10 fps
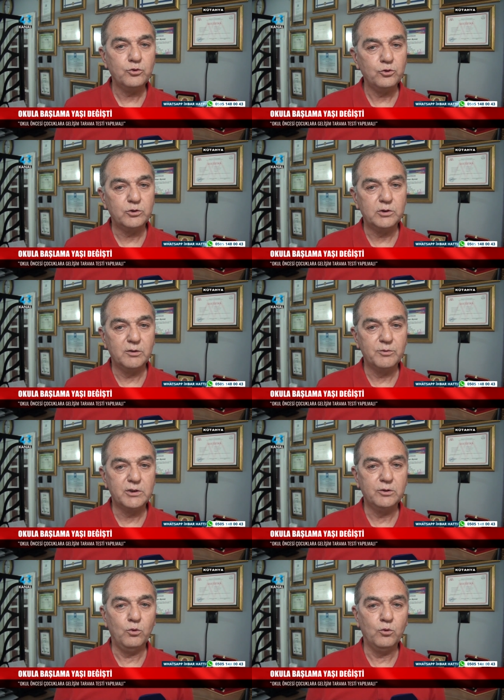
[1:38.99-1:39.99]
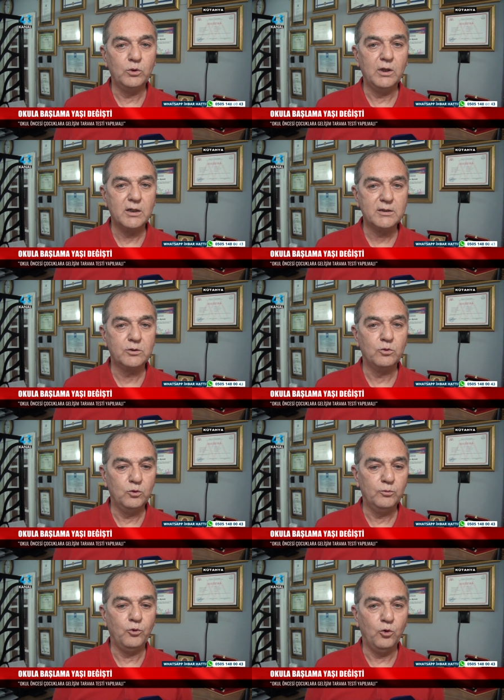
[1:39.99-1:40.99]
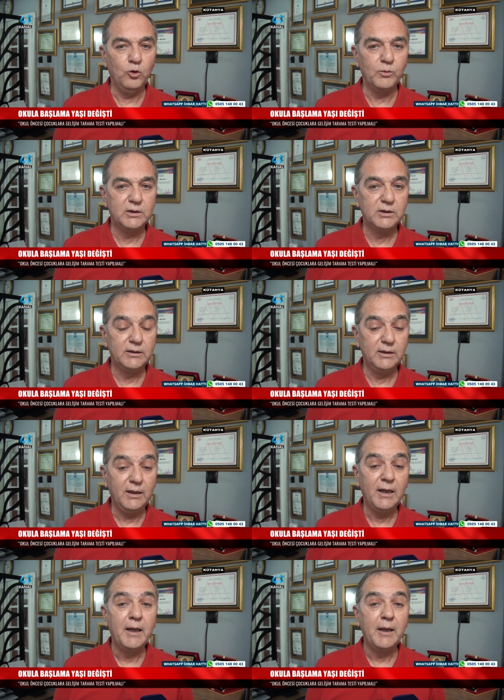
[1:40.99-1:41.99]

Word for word: Çocuklarımızın da okula hazır olup olmadığını